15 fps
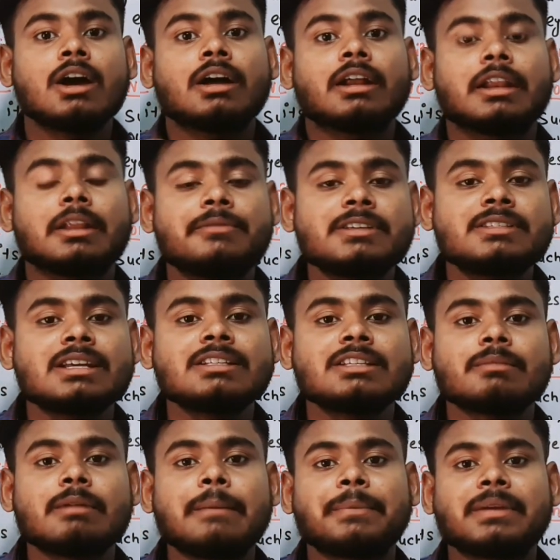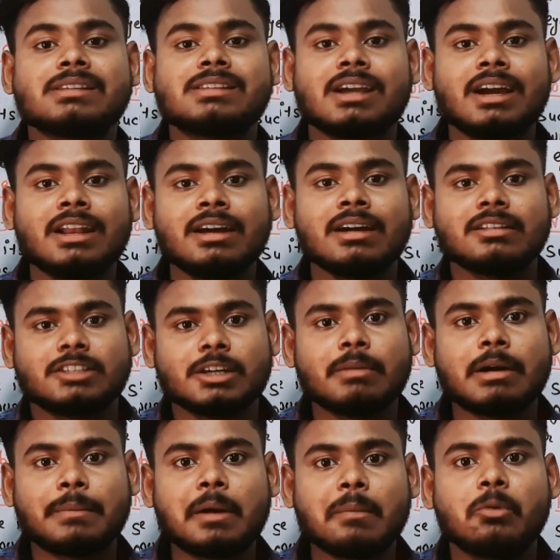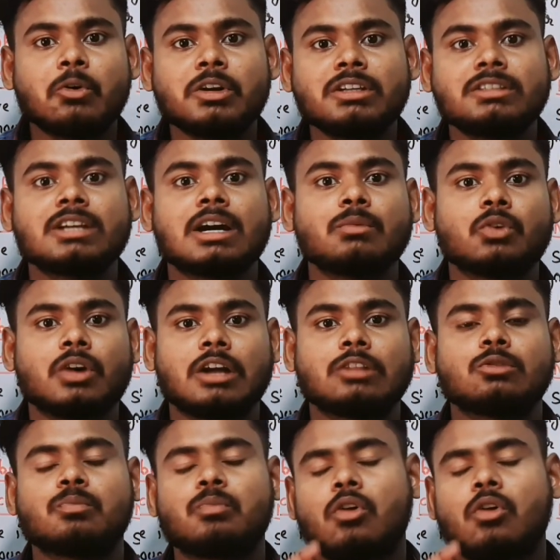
रिवीजन जब आप कीजिएगा ना जब आपका बोर्ड एग्जाम होगा तो